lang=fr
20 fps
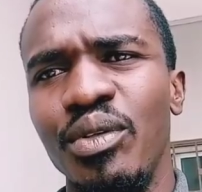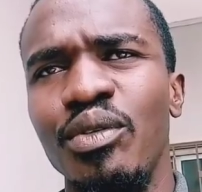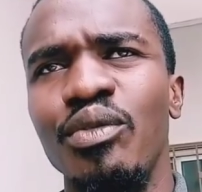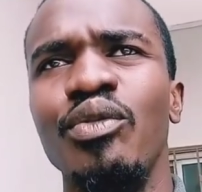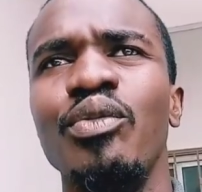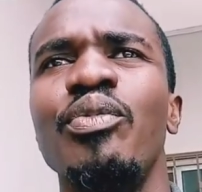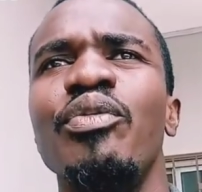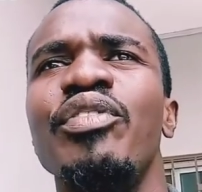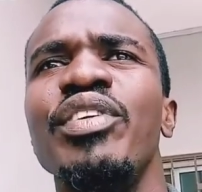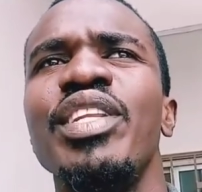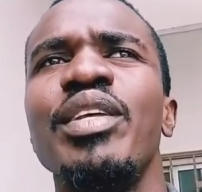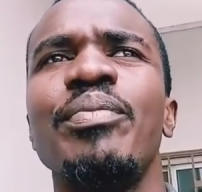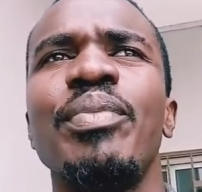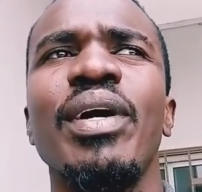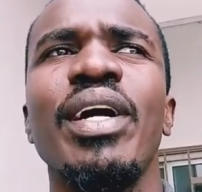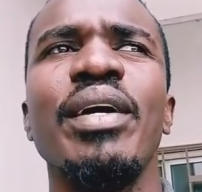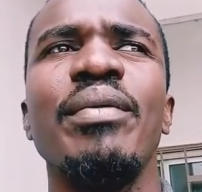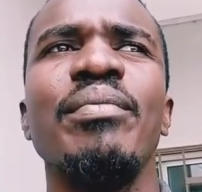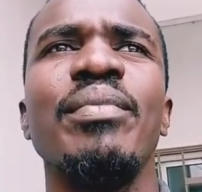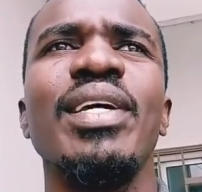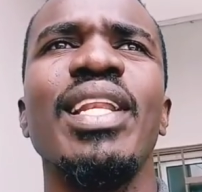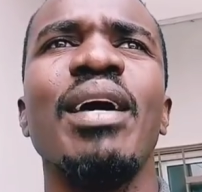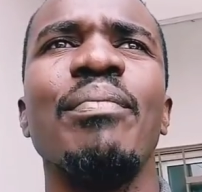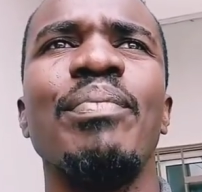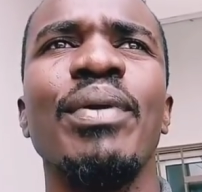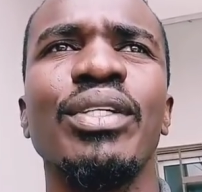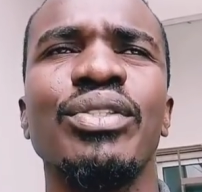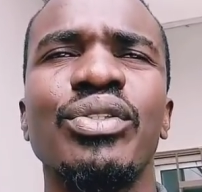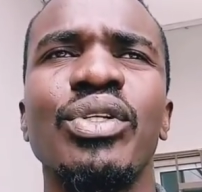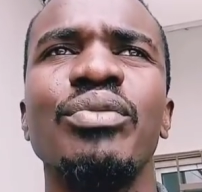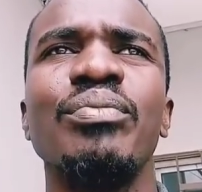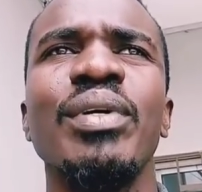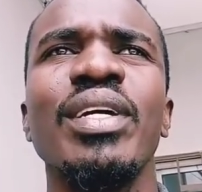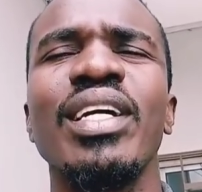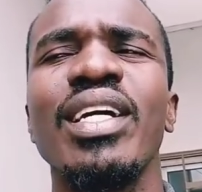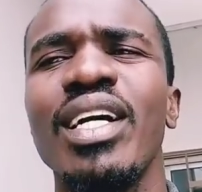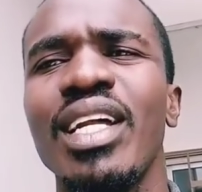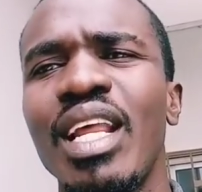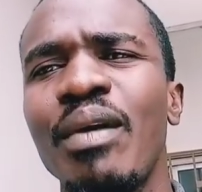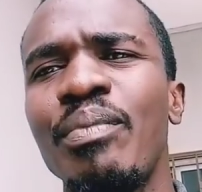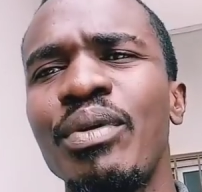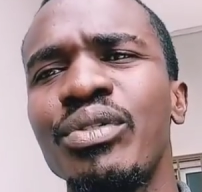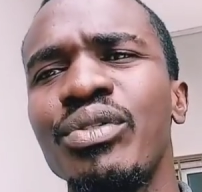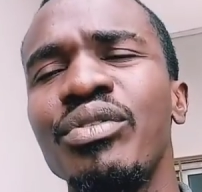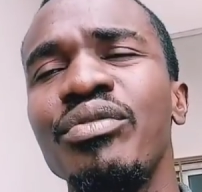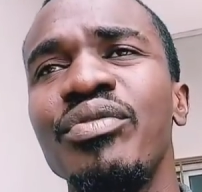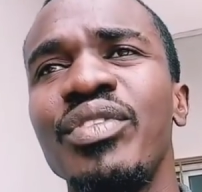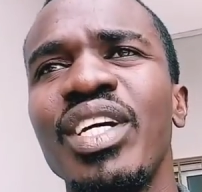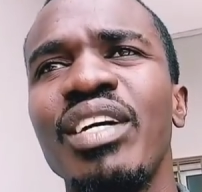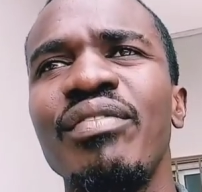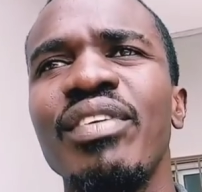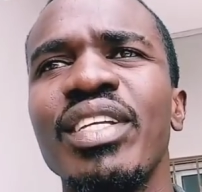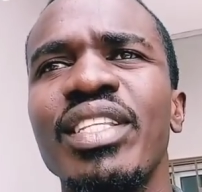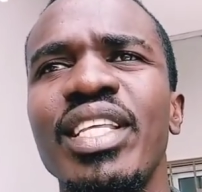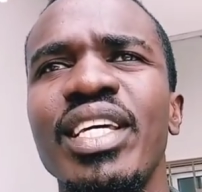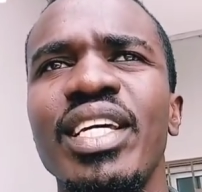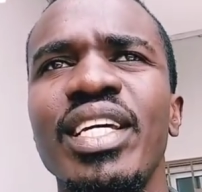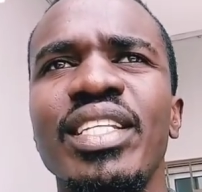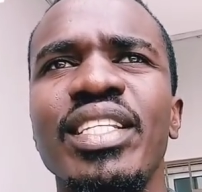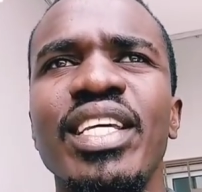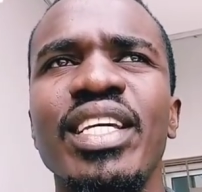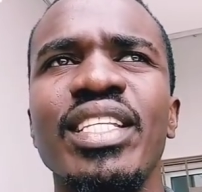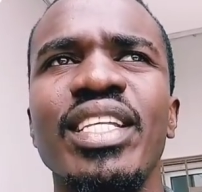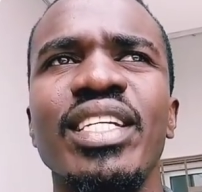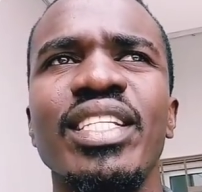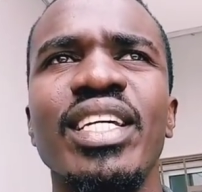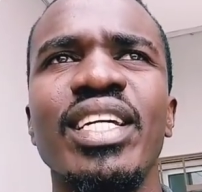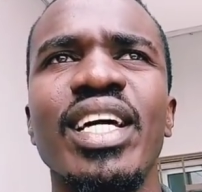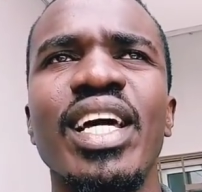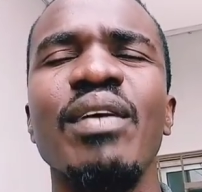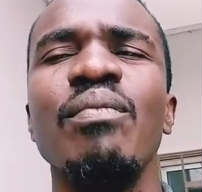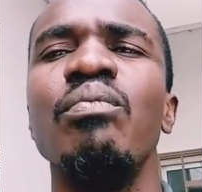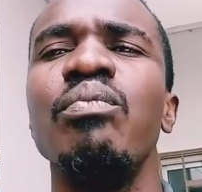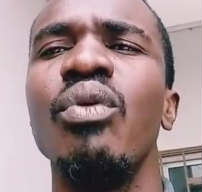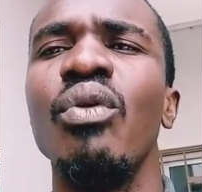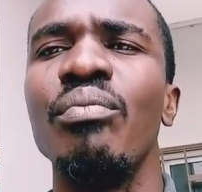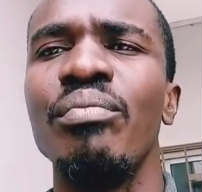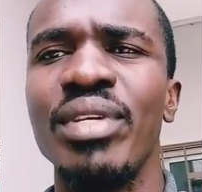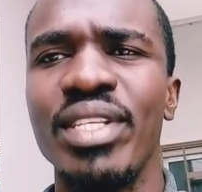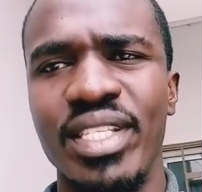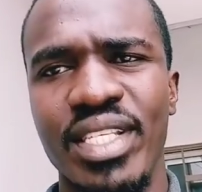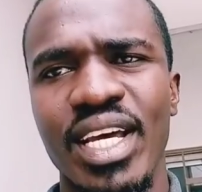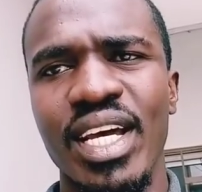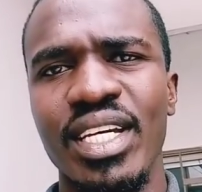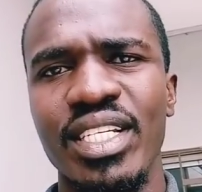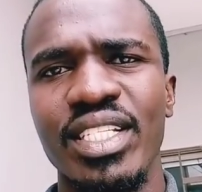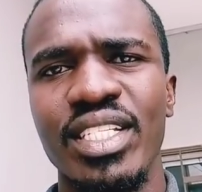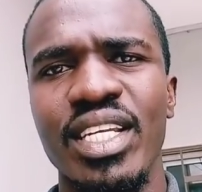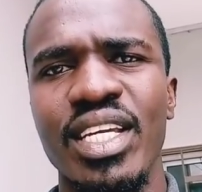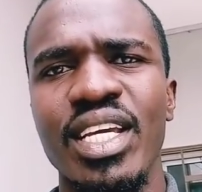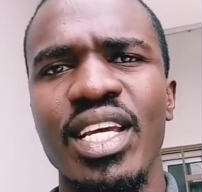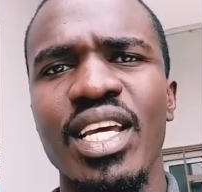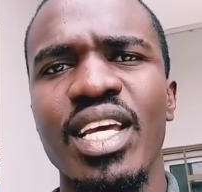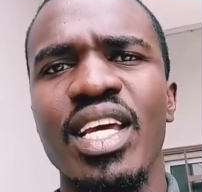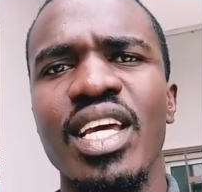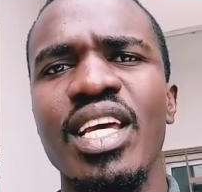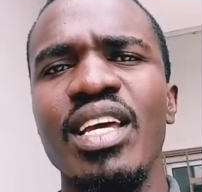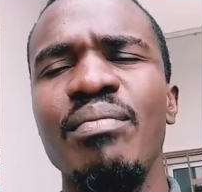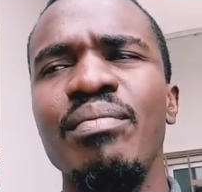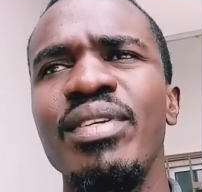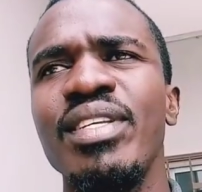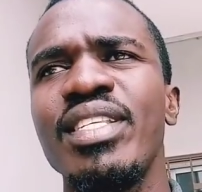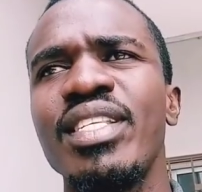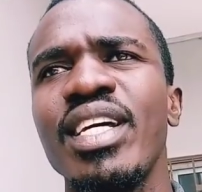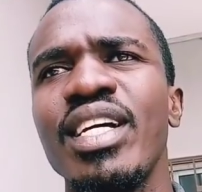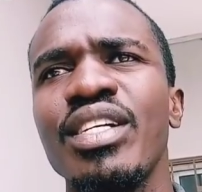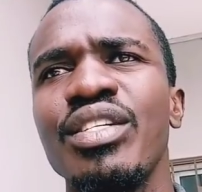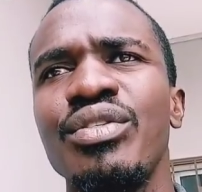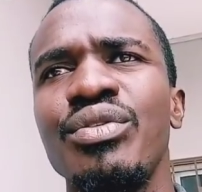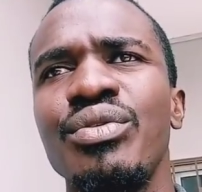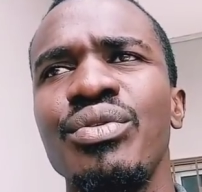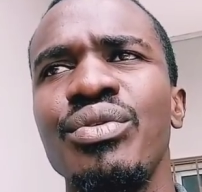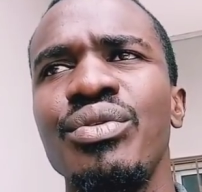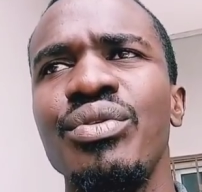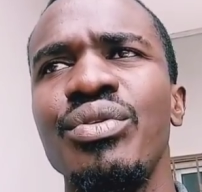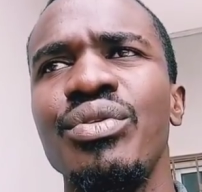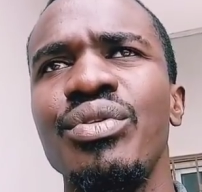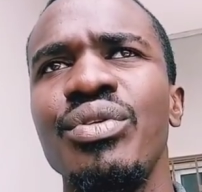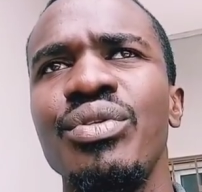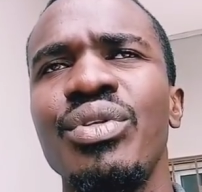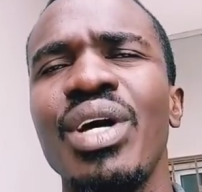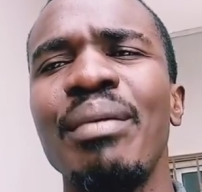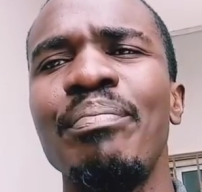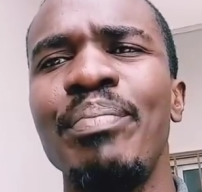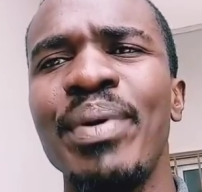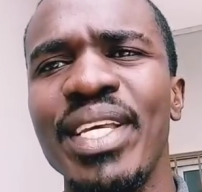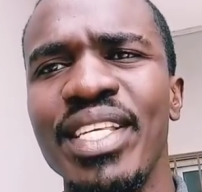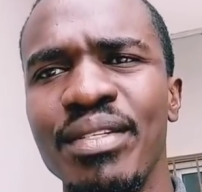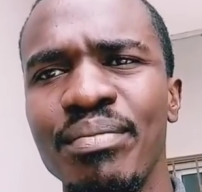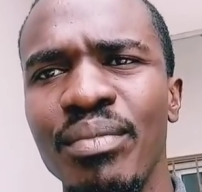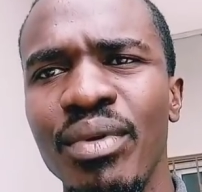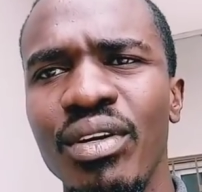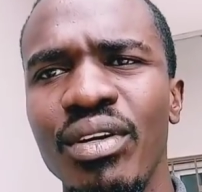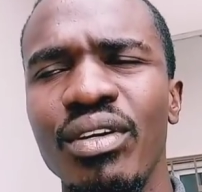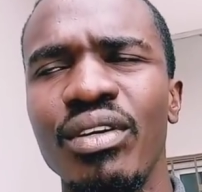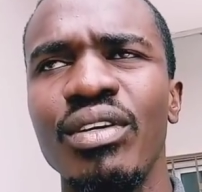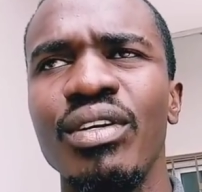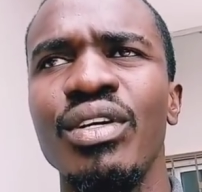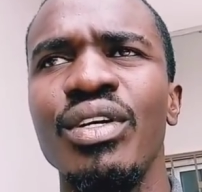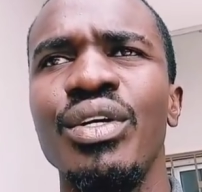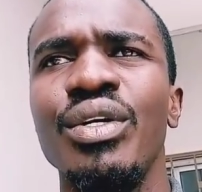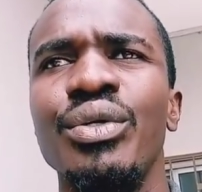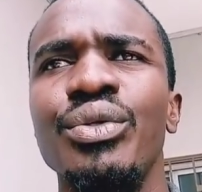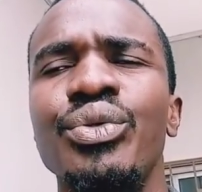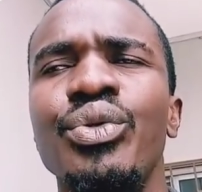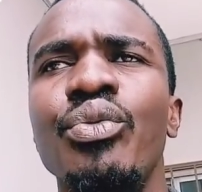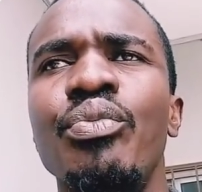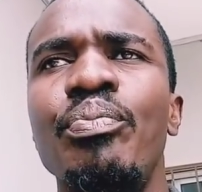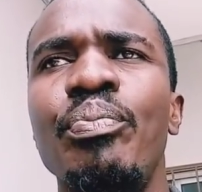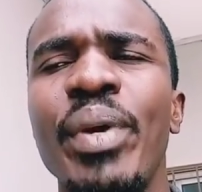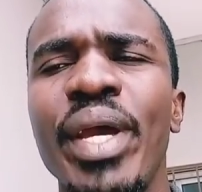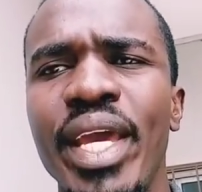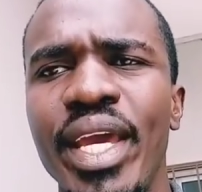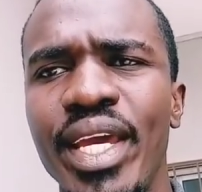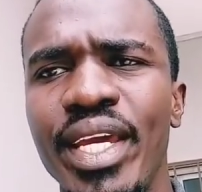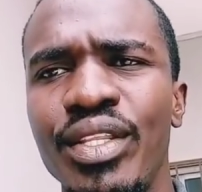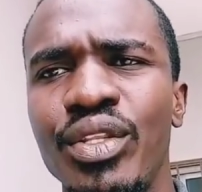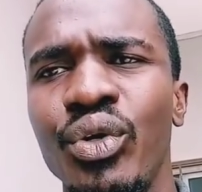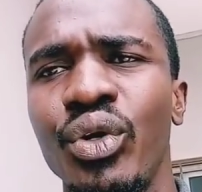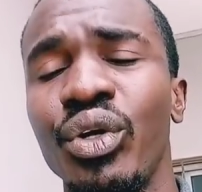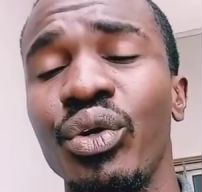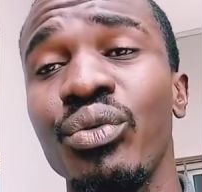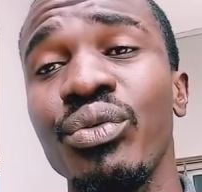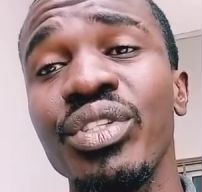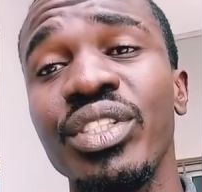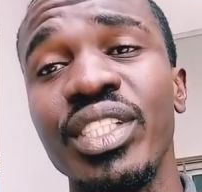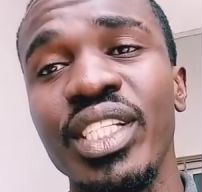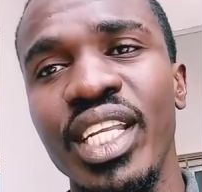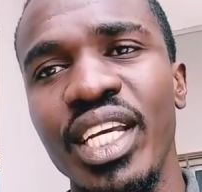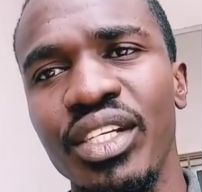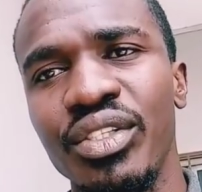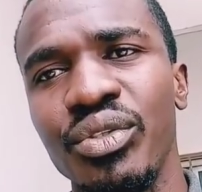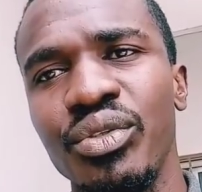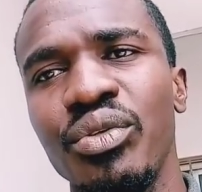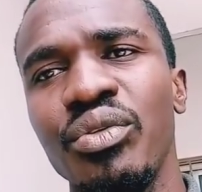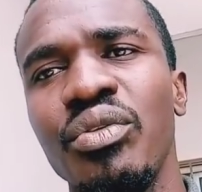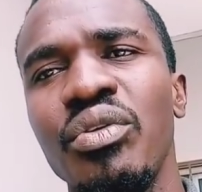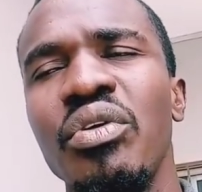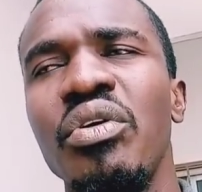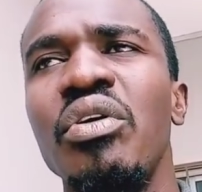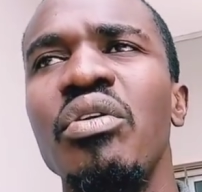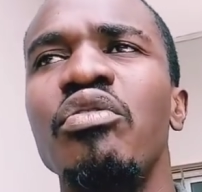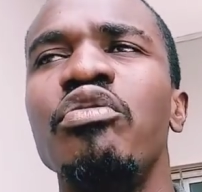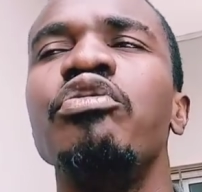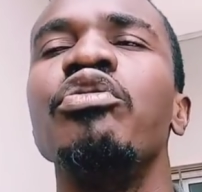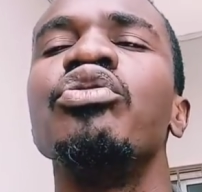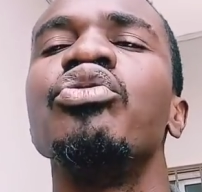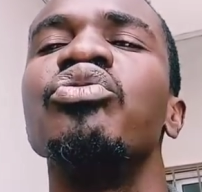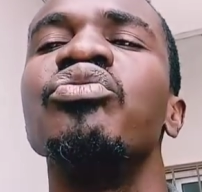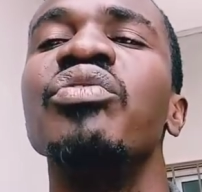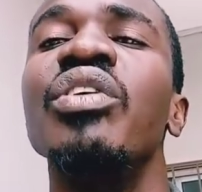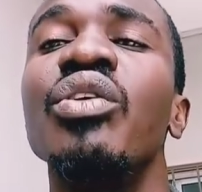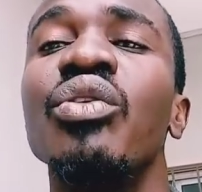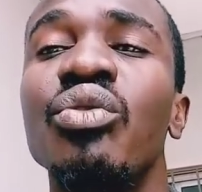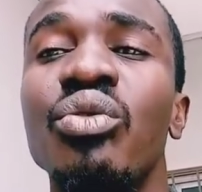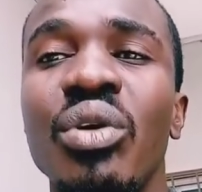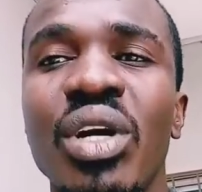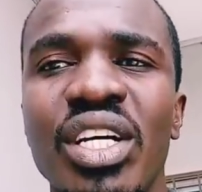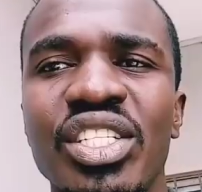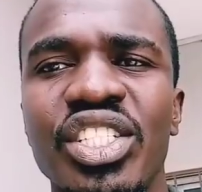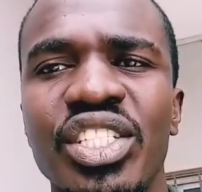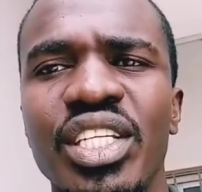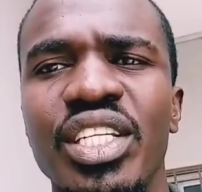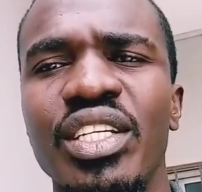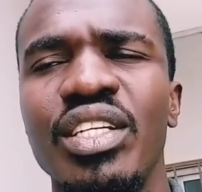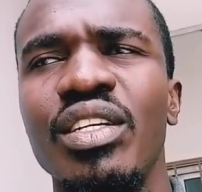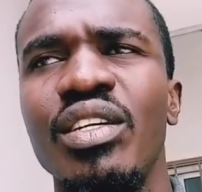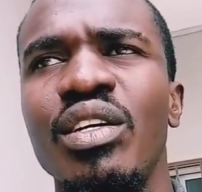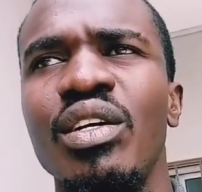Vous pouvez ne pas aimer la personne, mais quand la personne vient avec un bon message, un message d'apaisement, de, paix, de réconciliation, faut souvent encourager.